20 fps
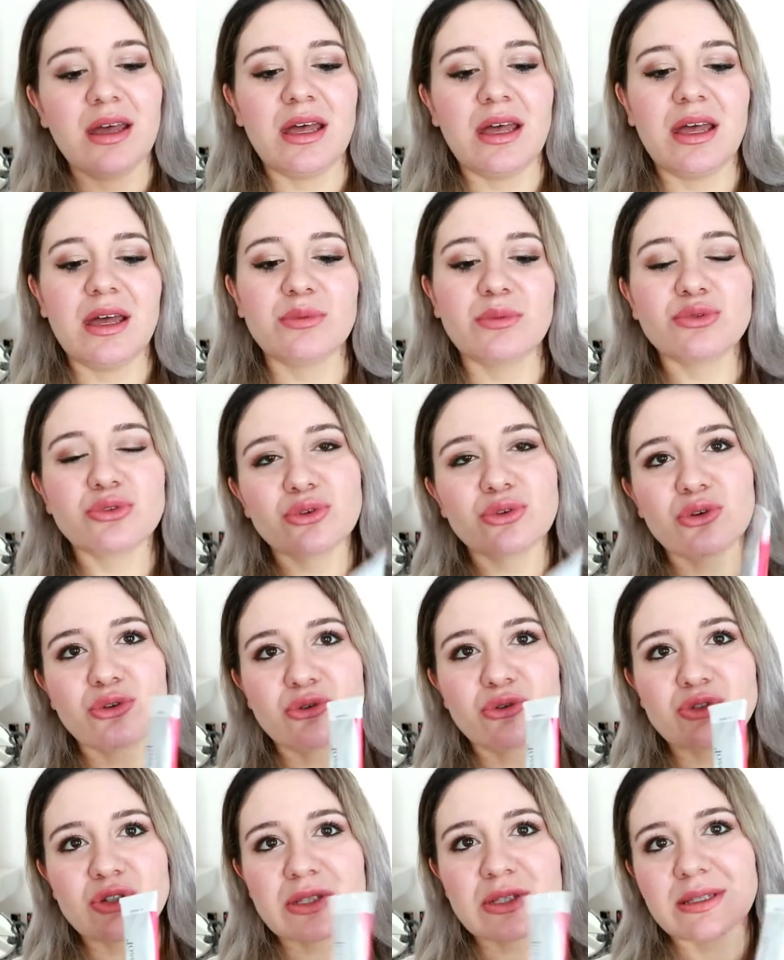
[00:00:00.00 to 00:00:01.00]
E, bunu
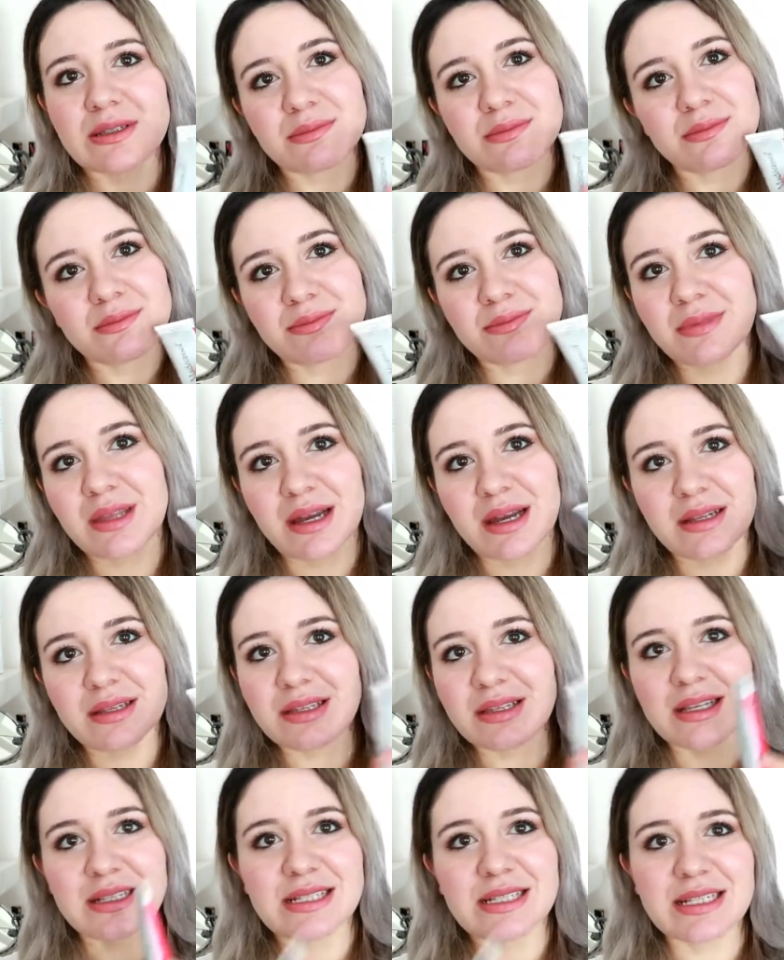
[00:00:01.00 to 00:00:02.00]
görünce dedim
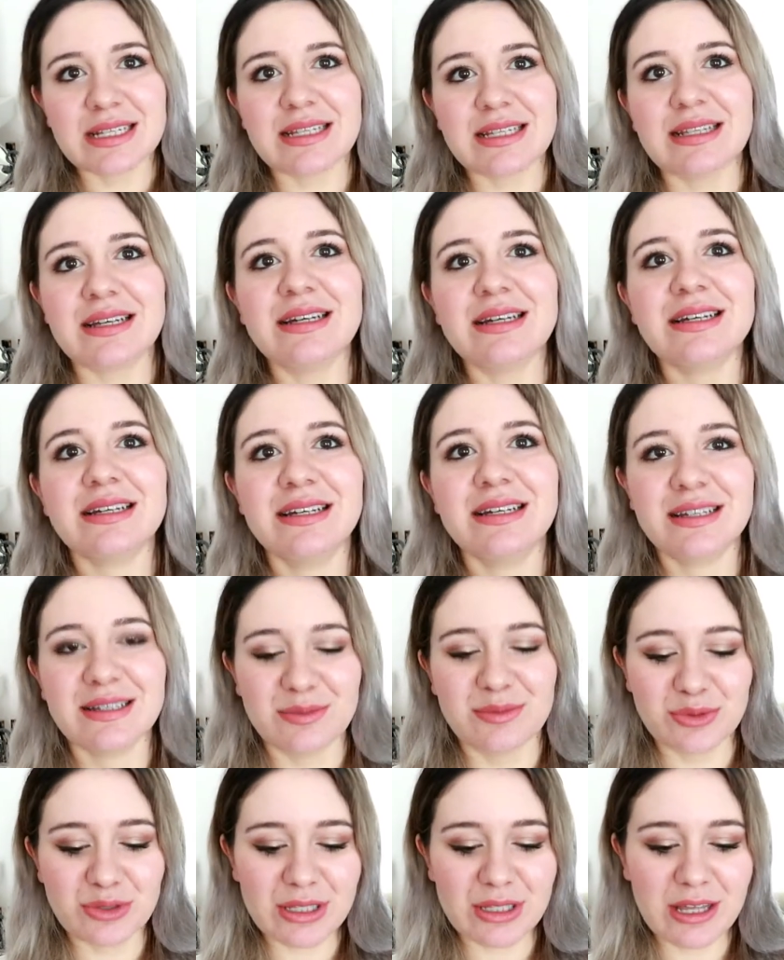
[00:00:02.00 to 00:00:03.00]
yani kesinlikle
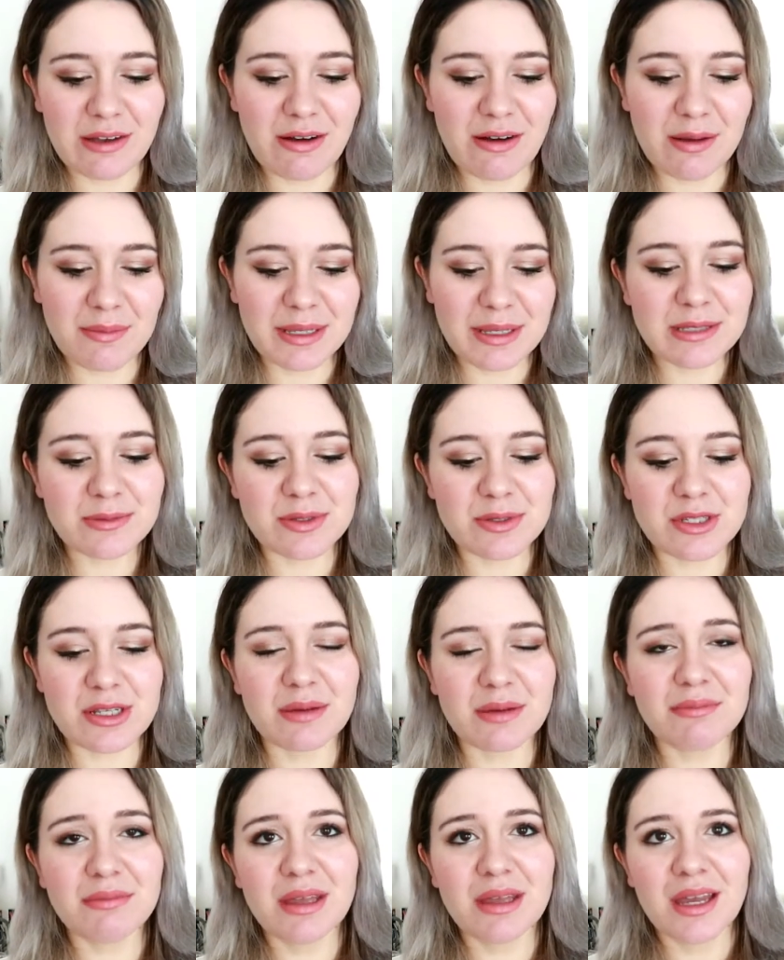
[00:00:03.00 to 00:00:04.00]
buna devam
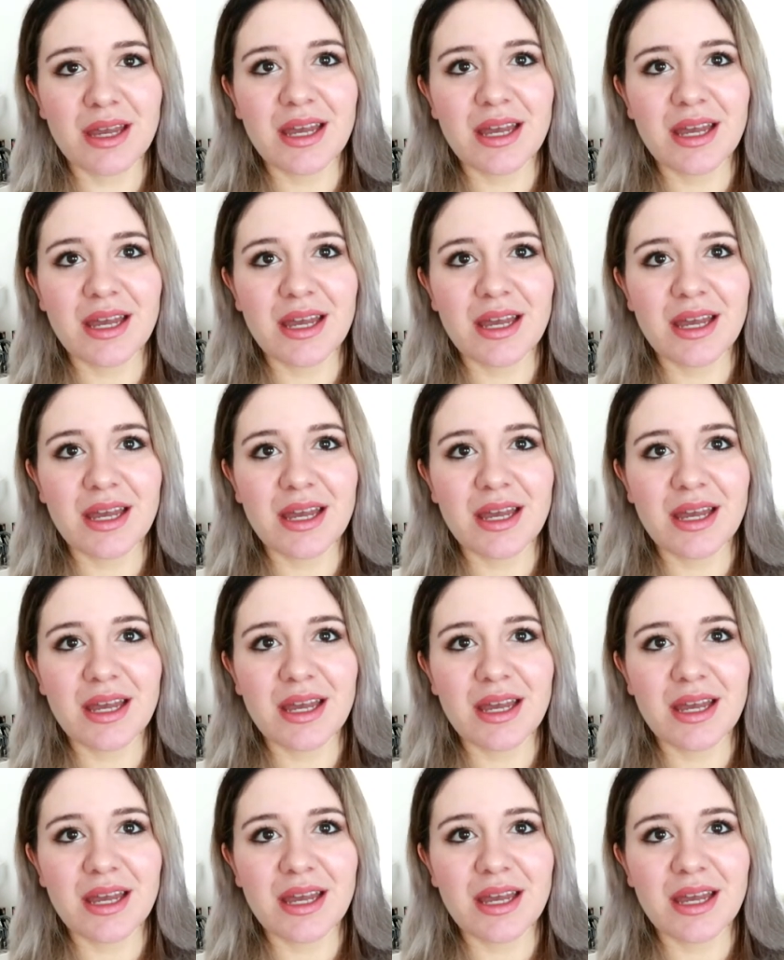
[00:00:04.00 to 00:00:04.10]
etmeyeceğim.